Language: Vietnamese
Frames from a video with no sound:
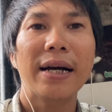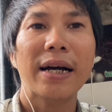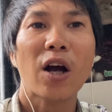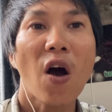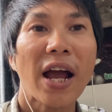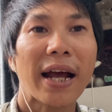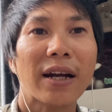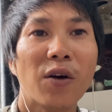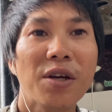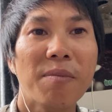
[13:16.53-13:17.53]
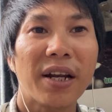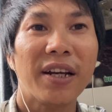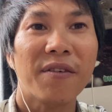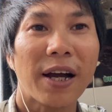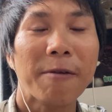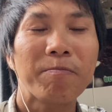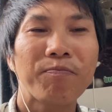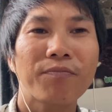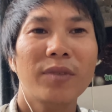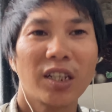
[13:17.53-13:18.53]
khó khăn đối với mình như vậy
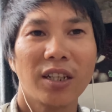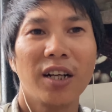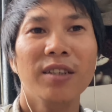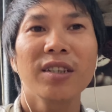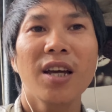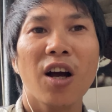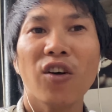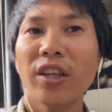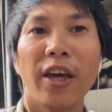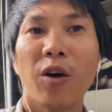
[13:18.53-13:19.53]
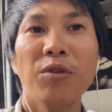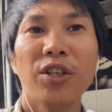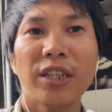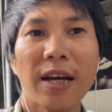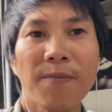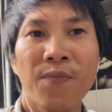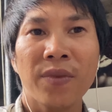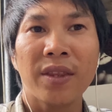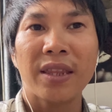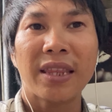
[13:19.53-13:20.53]
thật sự có tiền cũng chưa chắc
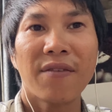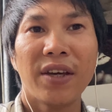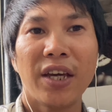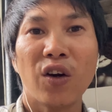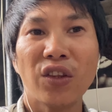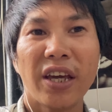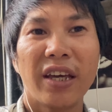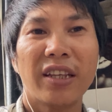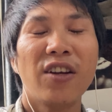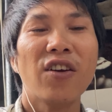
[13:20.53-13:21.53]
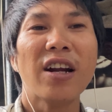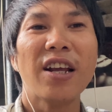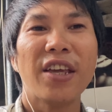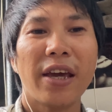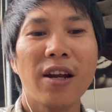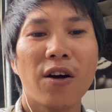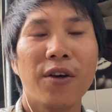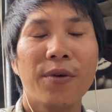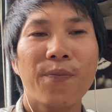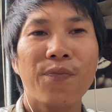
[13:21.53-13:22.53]
tại vì có tiền thì nó rất là dễ rồi
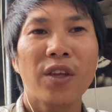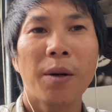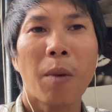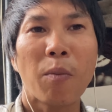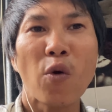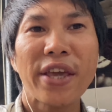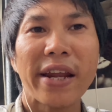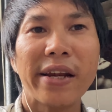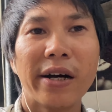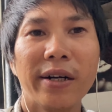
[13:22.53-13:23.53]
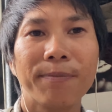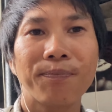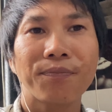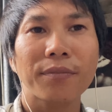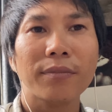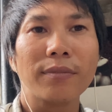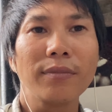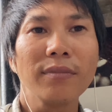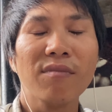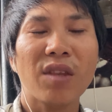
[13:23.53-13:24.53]
nhưng mình muốn nhanh hơn
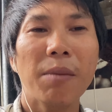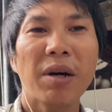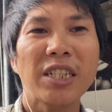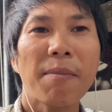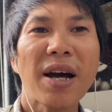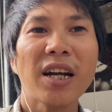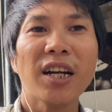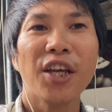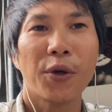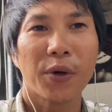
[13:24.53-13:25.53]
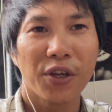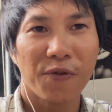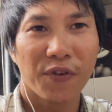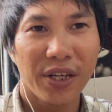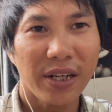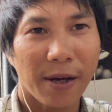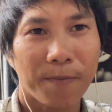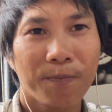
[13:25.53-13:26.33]
thì mình sẽ mất rất là nhiều cái chi phí nè